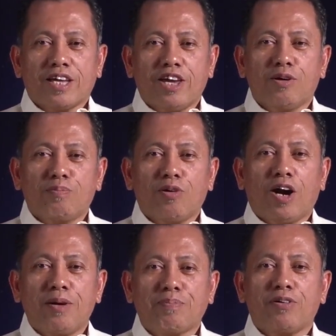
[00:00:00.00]
tayo po
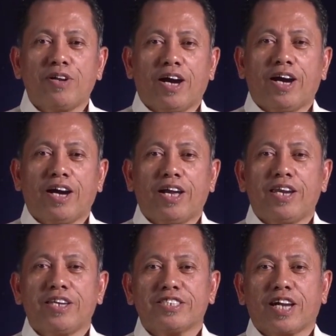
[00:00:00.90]
ay
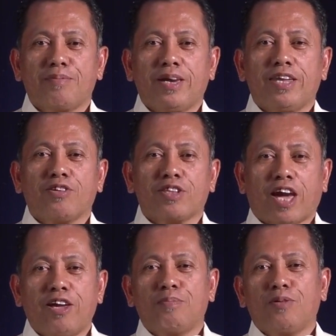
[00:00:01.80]
pangunahan sa gabing ito.
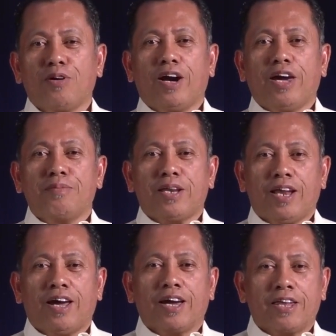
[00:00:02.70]
Tayo po ay
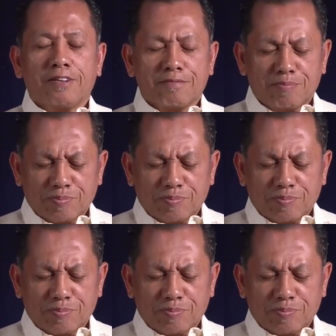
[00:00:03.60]
manalangin.